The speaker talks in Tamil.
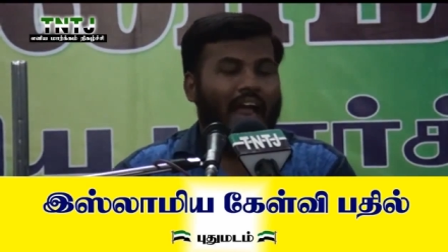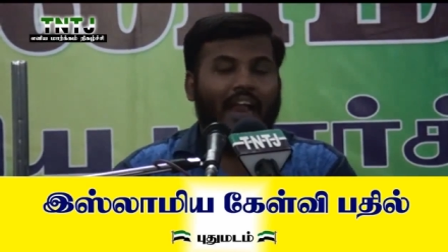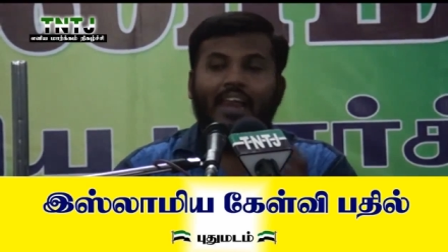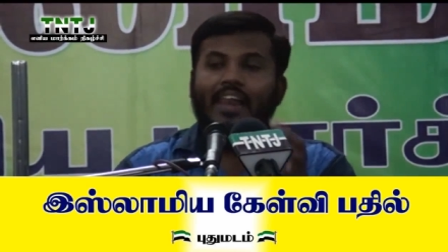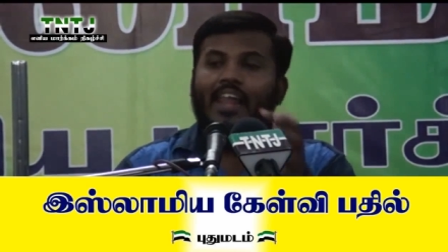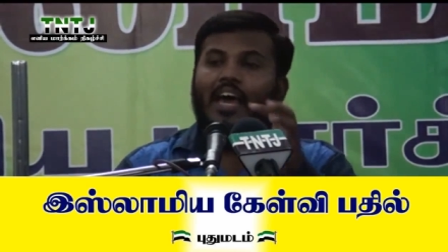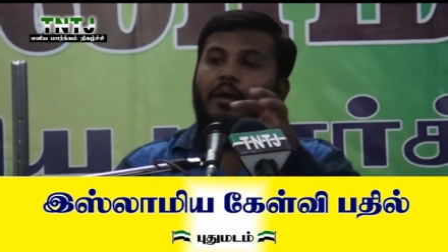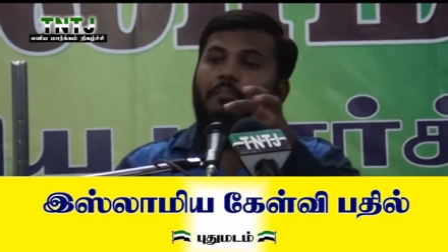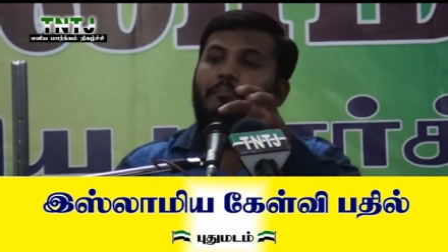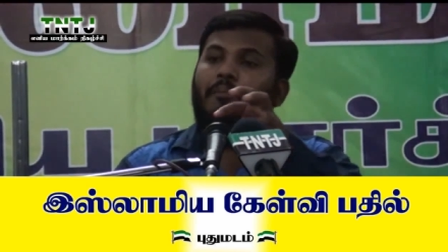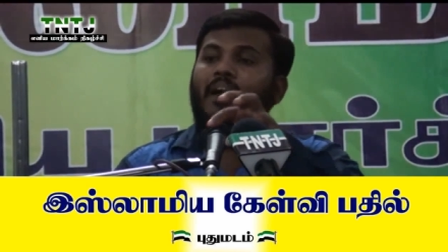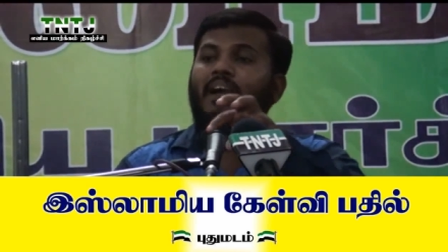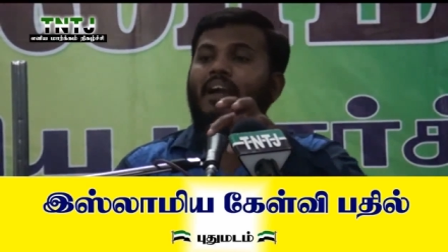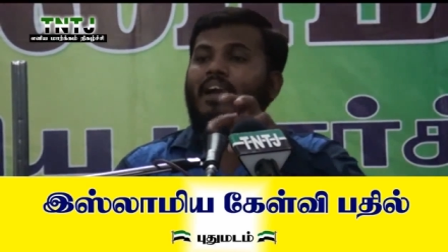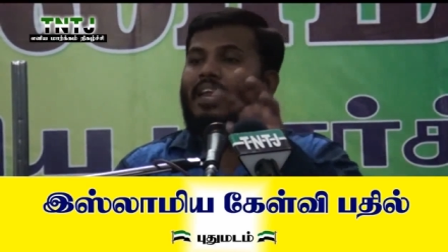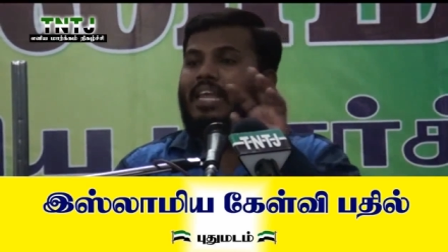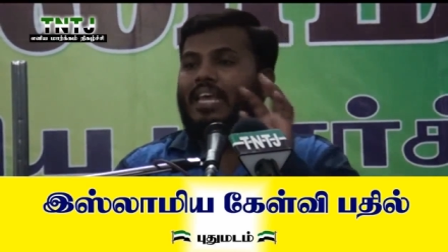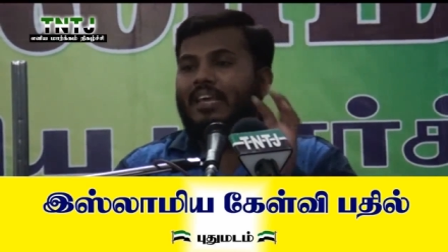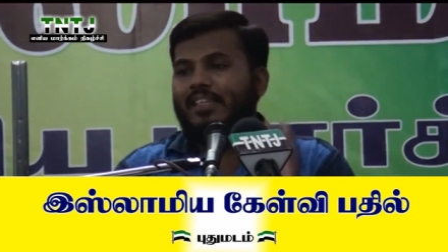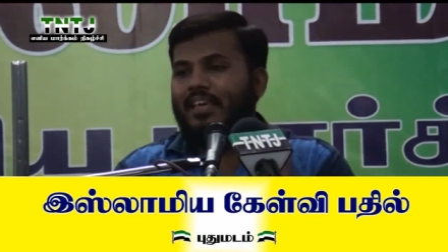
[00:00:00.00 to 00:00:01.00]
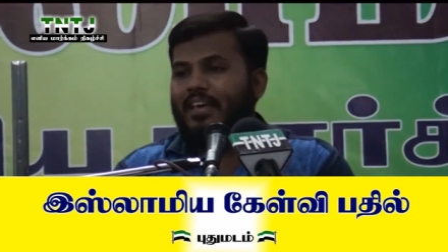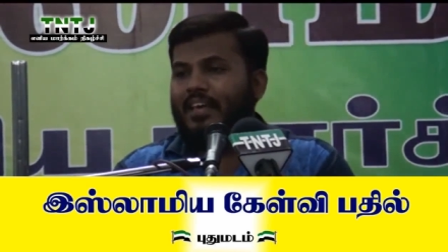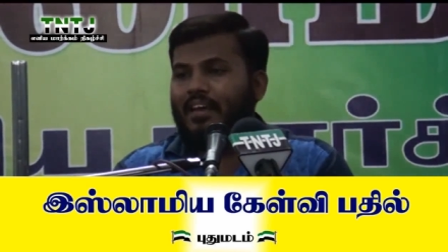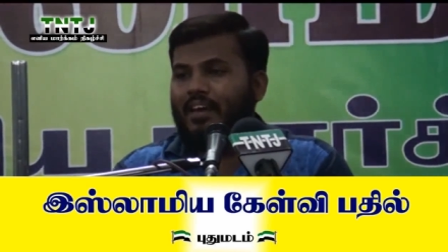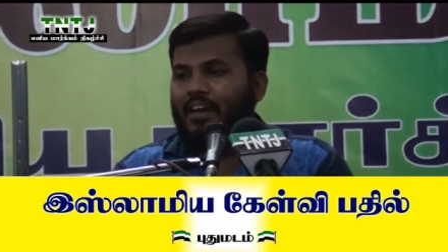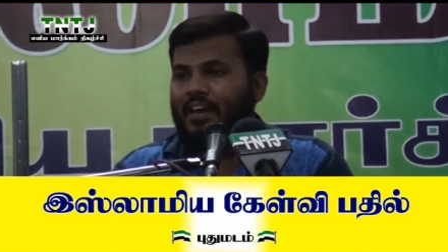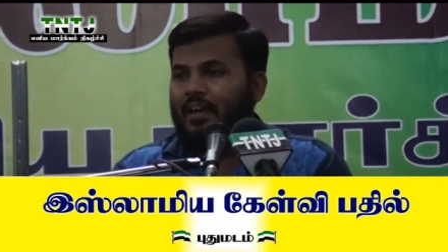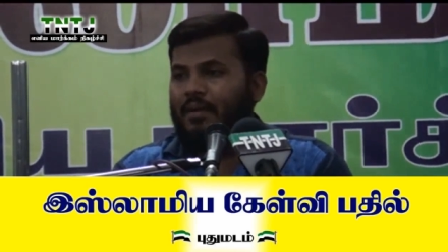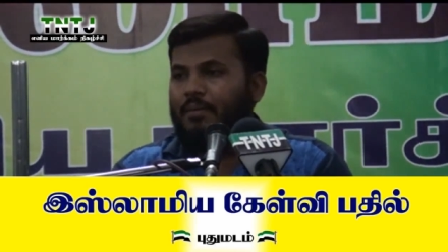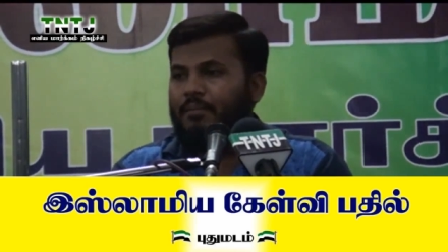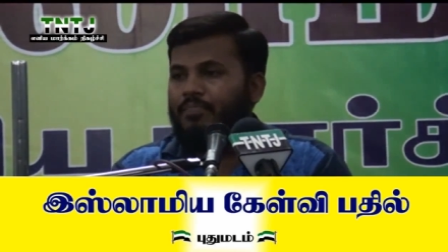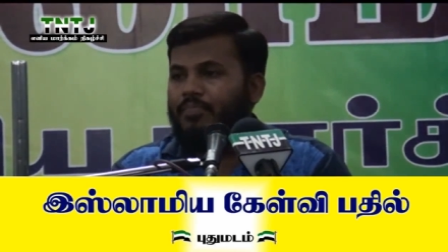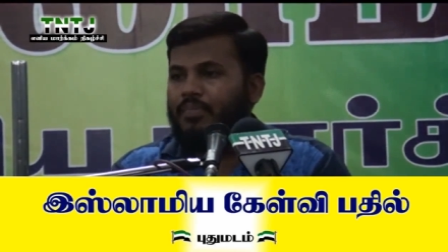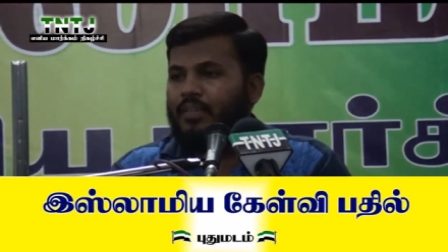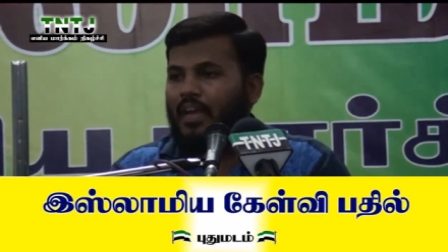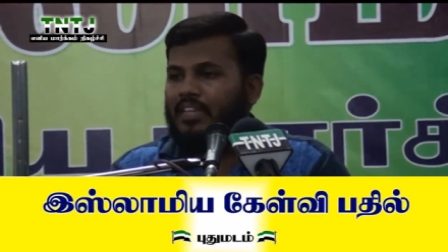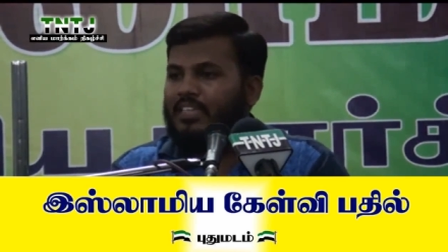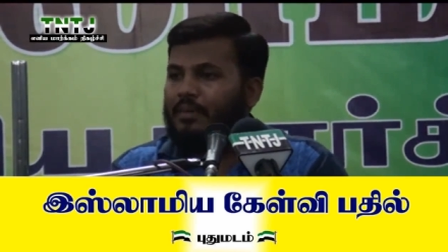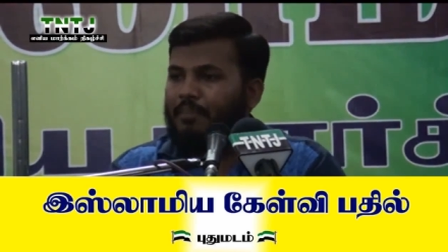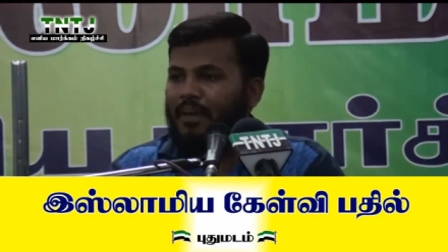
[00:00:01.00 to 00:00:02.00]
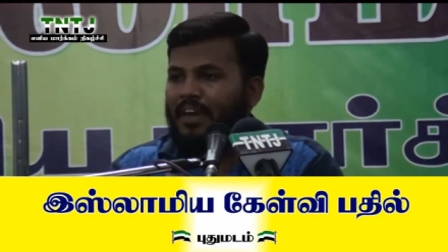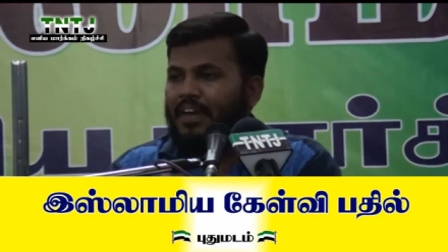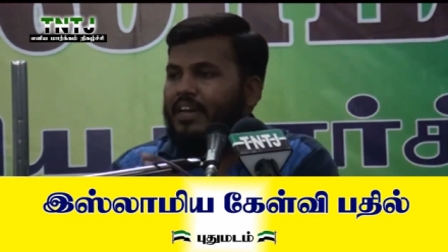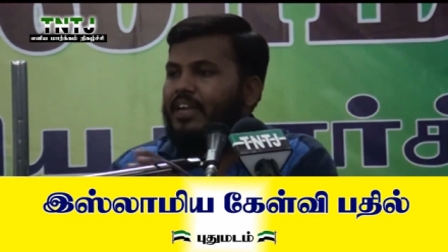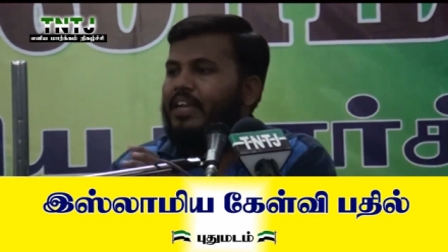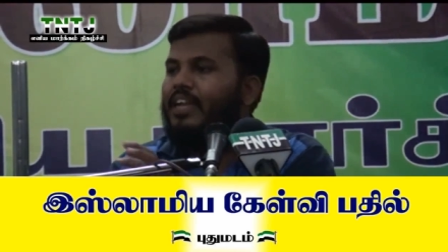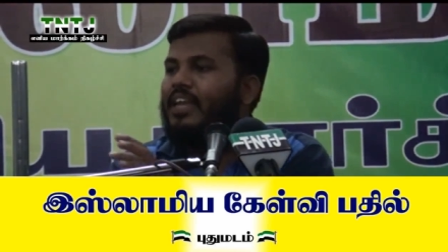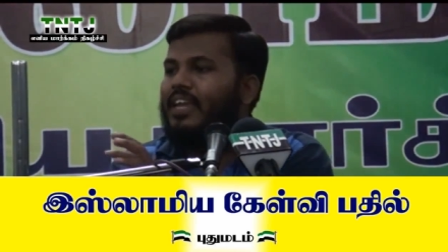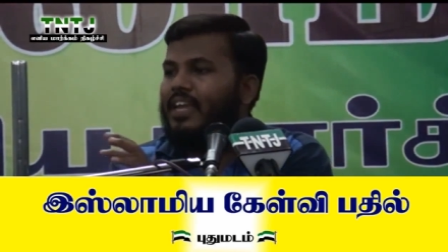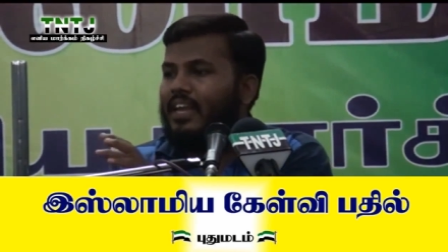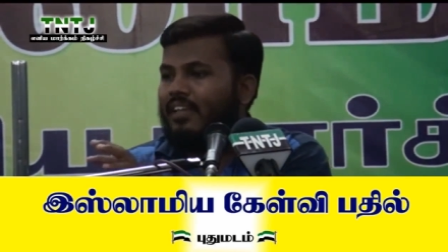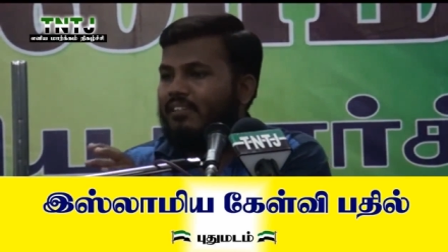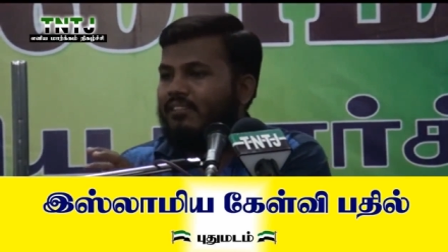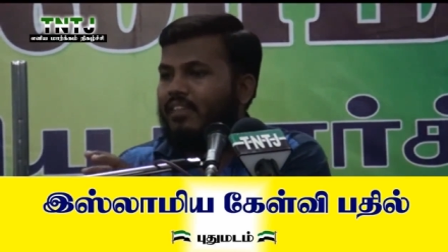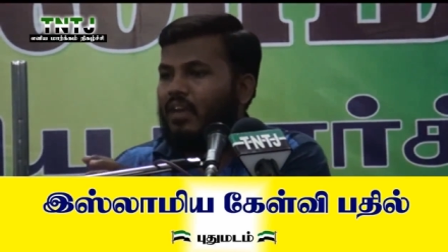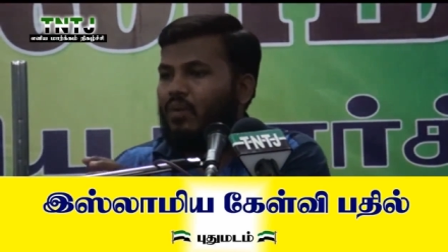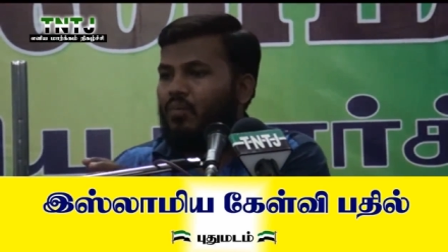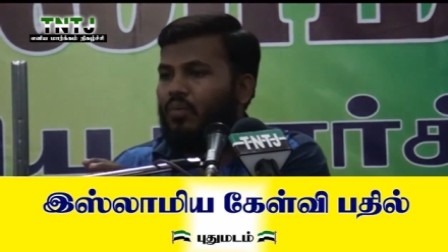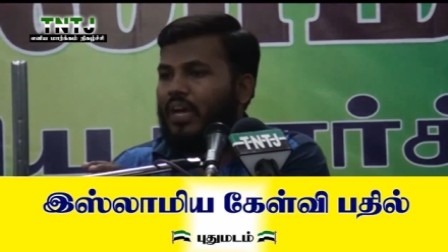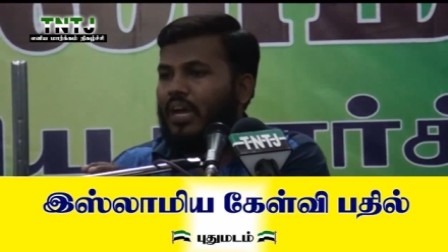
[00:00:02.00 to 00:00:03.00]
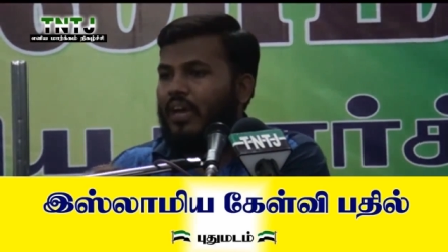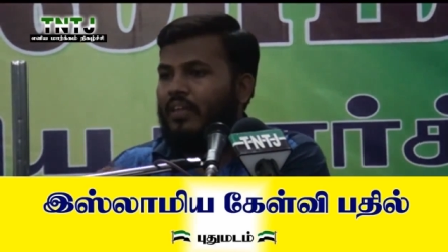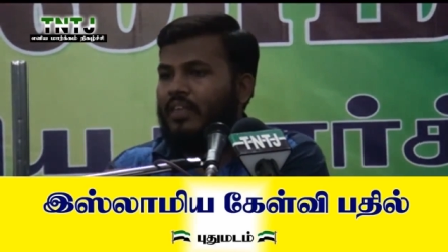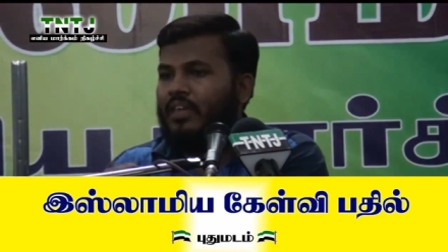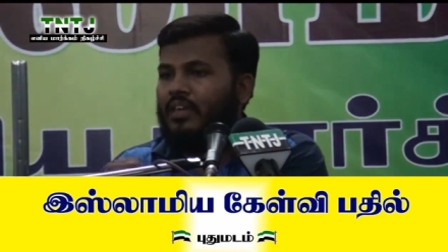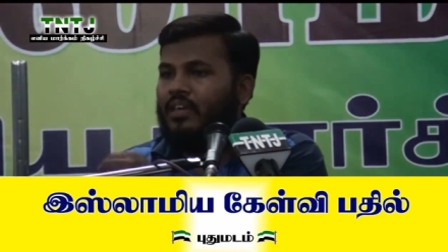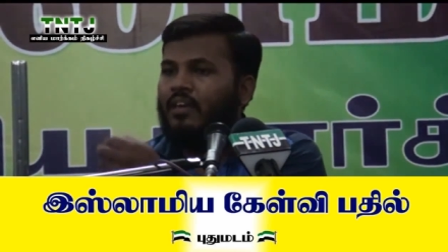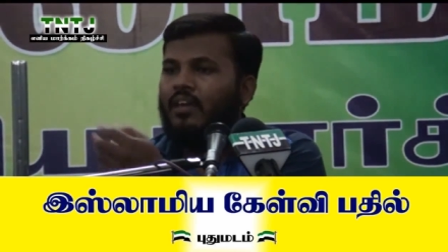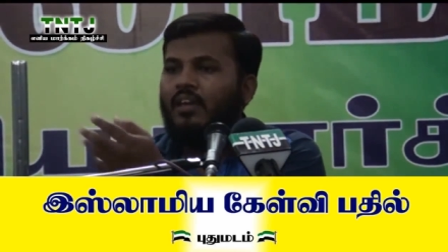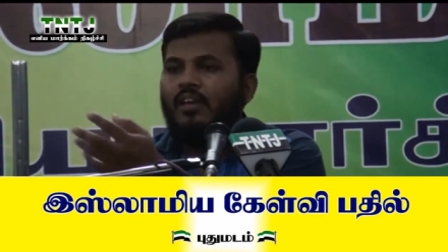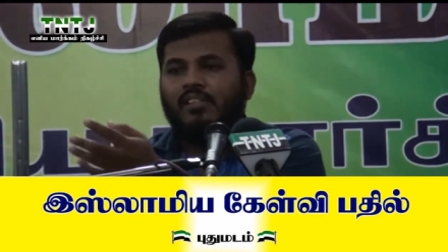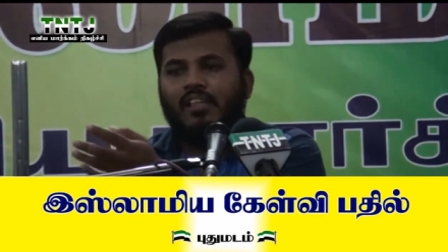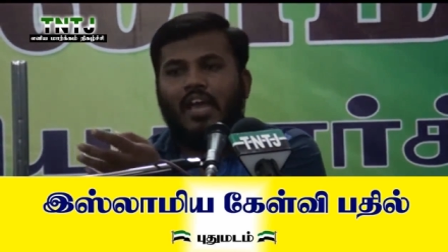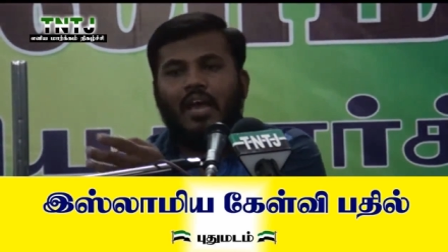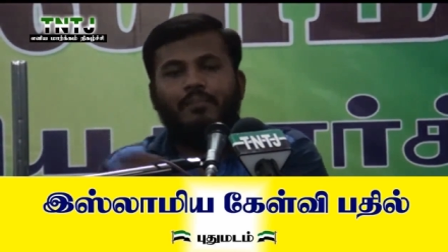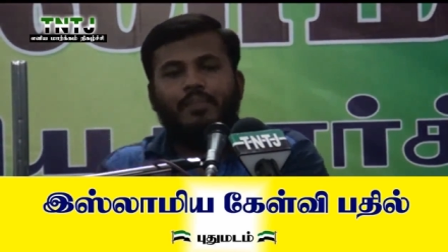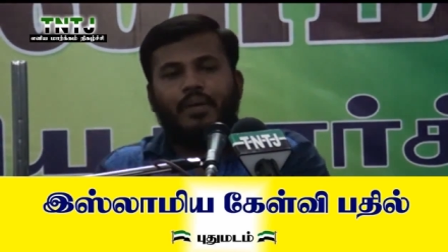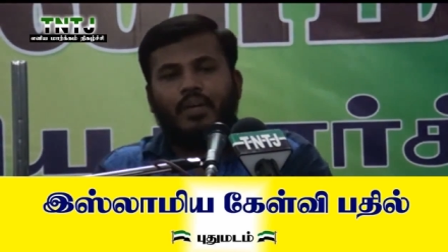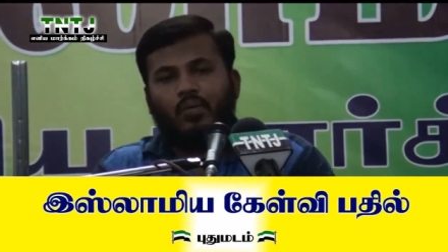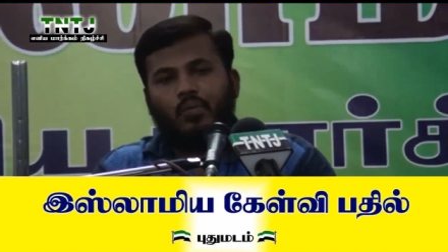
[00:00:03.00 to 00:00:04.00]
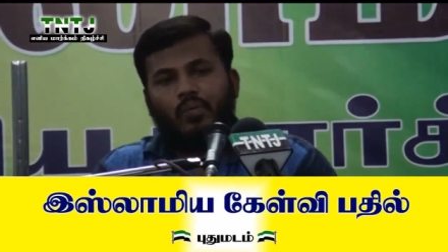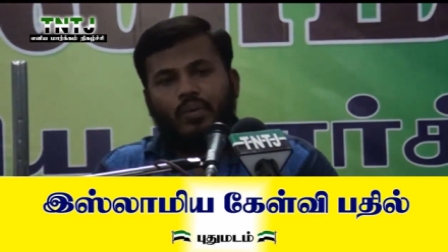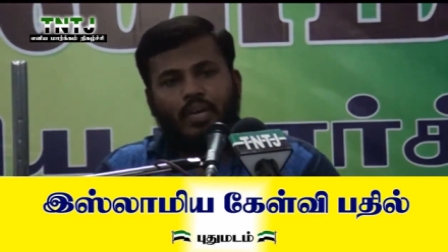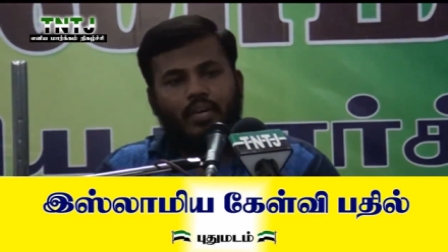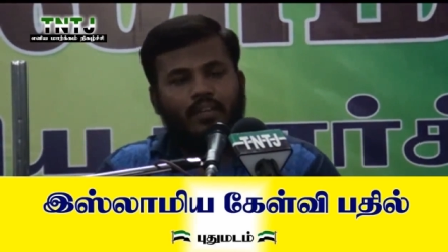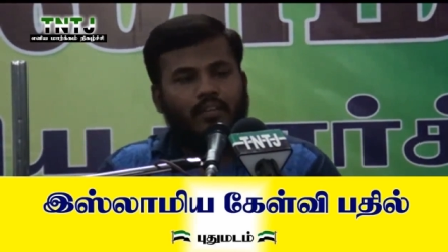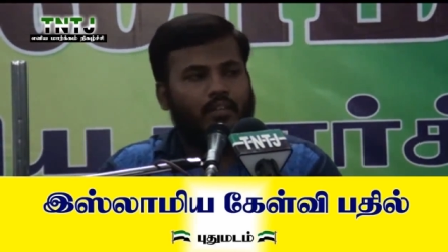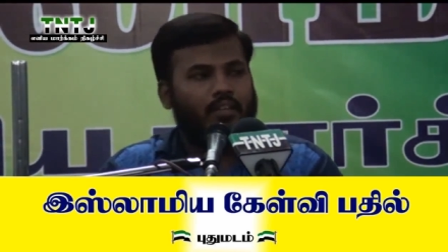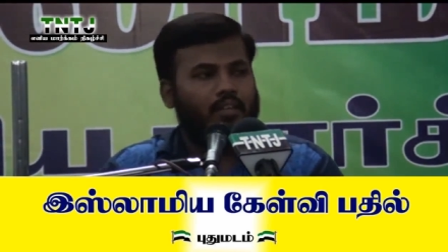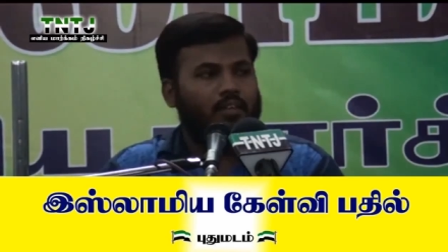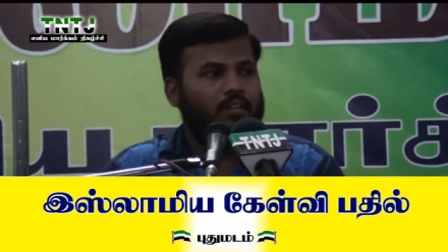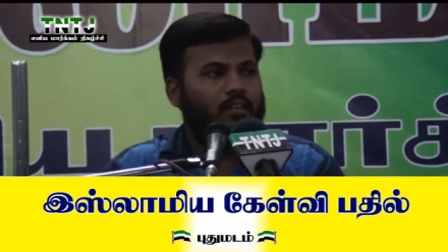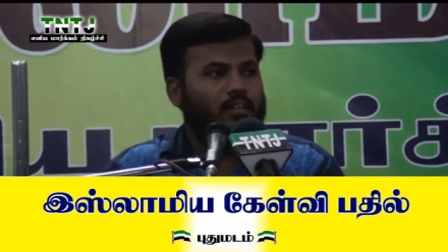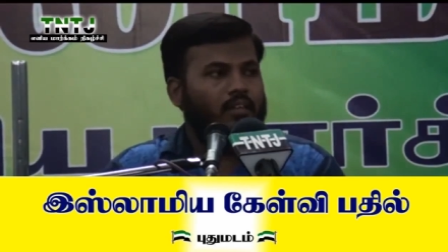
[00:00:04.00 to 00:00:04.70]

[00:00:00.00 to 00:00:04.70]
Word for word: அல்லாஹ் பன்றியை சேர்க்கிறான் அந்த பன்றியை நீங்க என்ன செய்யக்கூடாது சாப்பிடக்கூடாது